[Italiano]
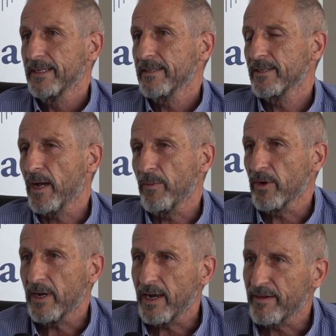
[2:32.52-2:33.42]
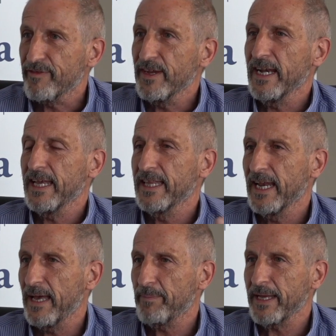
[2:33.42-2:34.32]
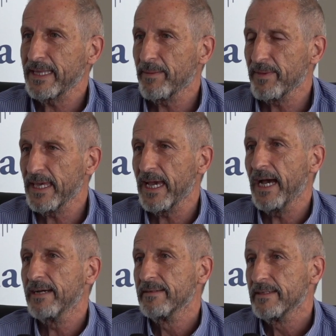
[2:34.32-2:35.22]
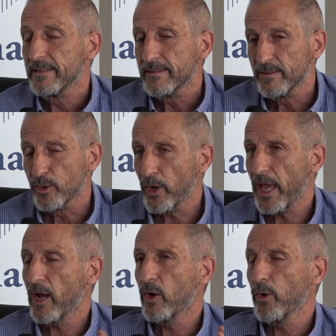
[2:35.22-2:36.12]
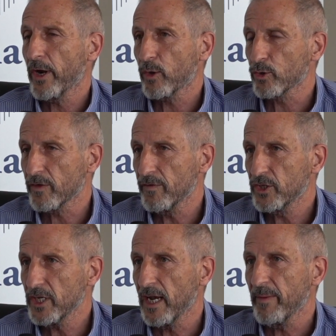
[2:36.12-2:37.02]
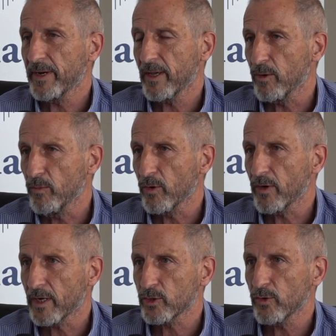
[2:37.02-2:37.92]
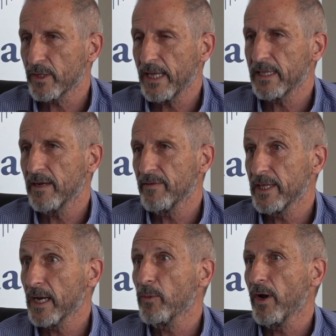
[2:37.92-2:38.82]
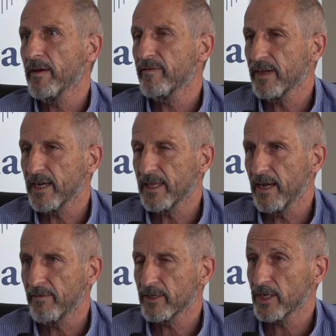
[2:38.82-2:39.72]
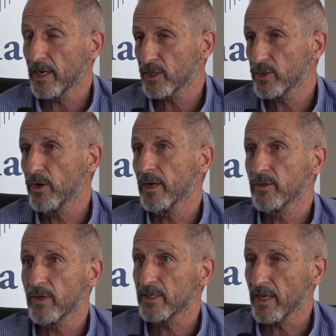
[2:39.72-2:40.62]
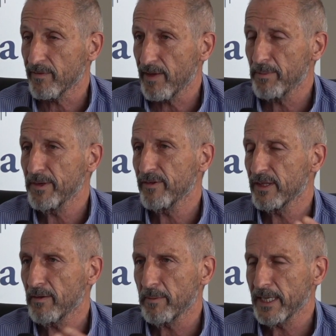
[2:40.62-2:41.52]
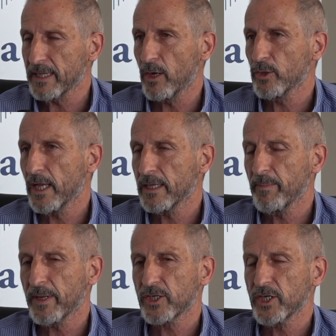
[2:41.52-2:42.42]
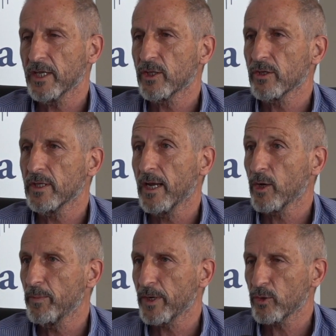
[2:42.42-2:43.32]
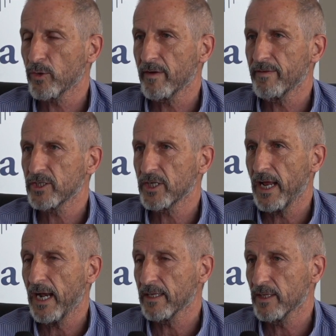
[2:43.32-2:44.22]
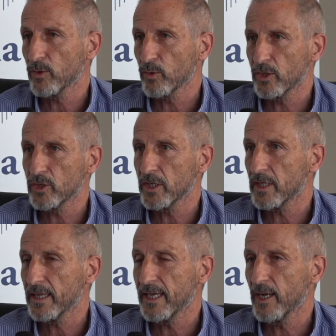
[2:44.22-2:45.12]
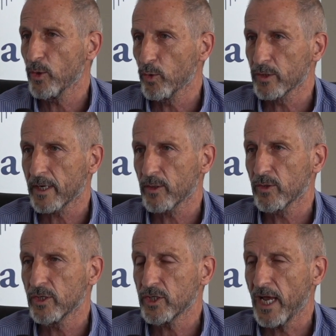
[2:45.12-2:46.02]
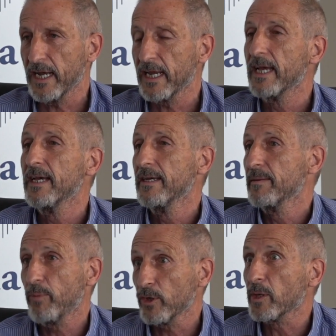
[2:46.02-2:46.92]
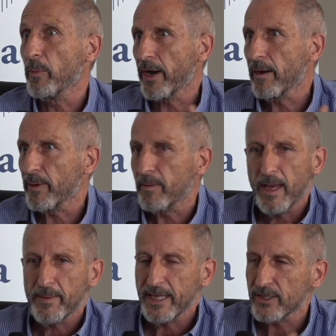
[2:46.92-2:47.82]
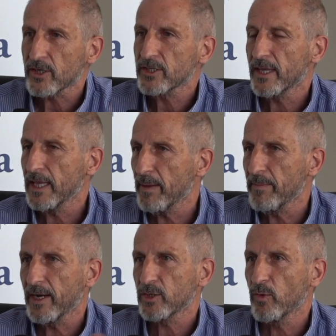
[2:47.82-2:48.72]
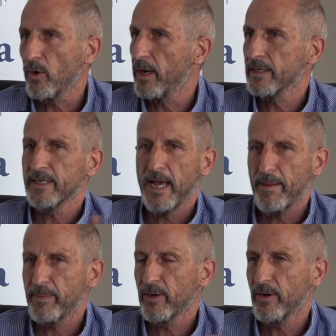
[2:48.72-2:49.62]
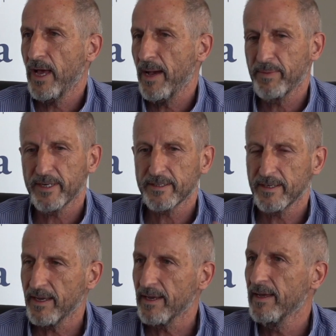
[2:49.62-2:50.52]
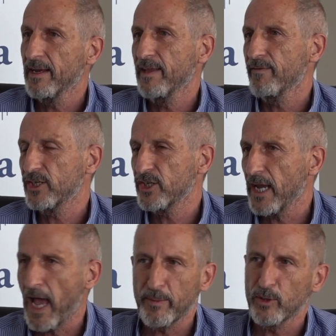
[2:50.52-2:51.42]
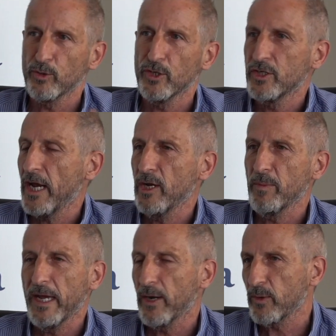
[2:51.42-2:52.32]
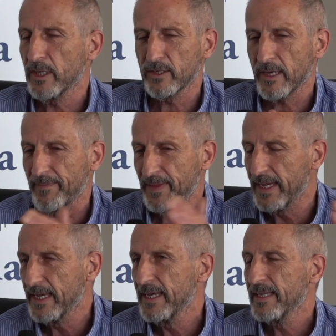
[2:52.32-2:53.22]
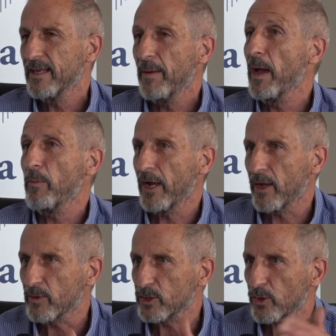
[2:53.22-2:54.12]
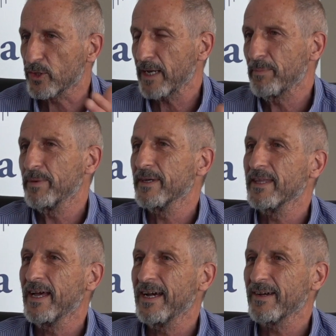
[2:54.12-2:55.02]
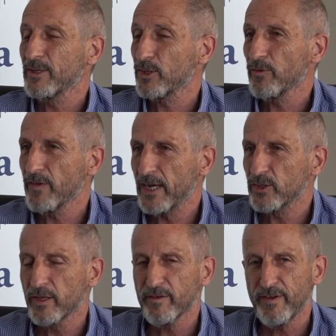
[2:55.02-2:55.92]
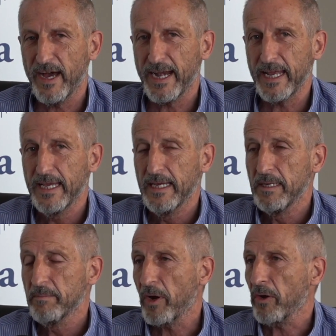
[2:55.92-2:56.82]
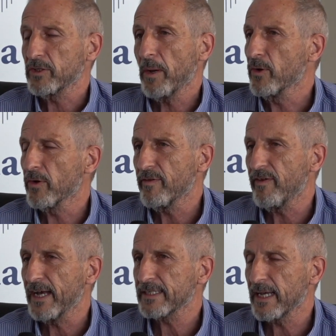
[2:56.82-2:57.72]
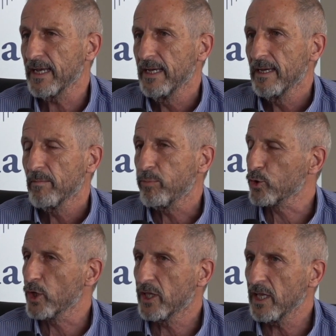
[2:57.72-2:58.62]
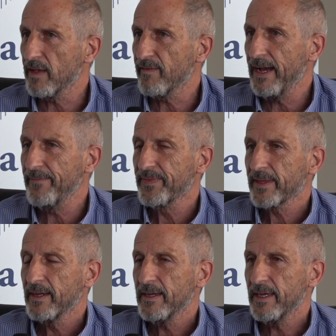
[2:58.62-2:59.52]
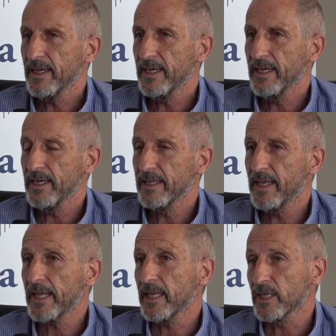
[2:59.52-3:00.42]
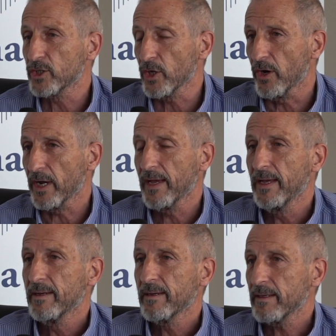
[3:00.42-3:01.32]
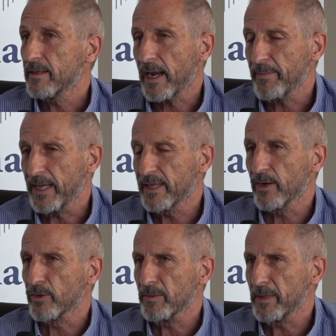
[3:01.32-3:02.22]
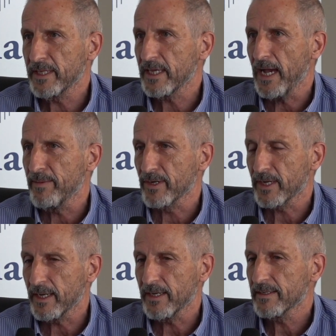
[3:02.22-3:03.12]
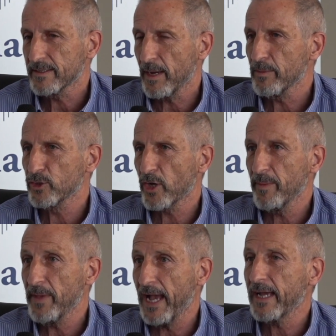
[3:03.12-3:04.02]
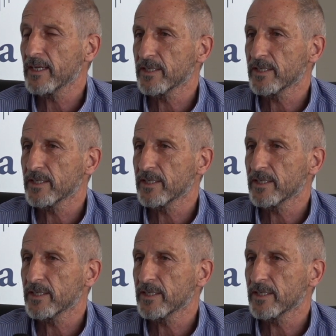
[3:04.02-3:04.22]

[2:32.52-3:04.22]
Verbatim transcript: diciamo la fine della pandemia non è ancora così vicina perché comunque i risultati li vedremo alla fine delle vaccinazioni, cioè se arriviamo effettivamente all'80% della copertura vaccinale di tutti i cittadini ultra dodicenni. Poi si parla del problema, adesso a settembre la scuola si apre o non apre, se li vacciniamo i 12 anni o meno, quindi c'è abbiamo anche questo trip, da, questo viaggio da fare, però siamo in una fase positiva e di attenzione. Chiaramente non dimentichiamo che siamo in zona bianca,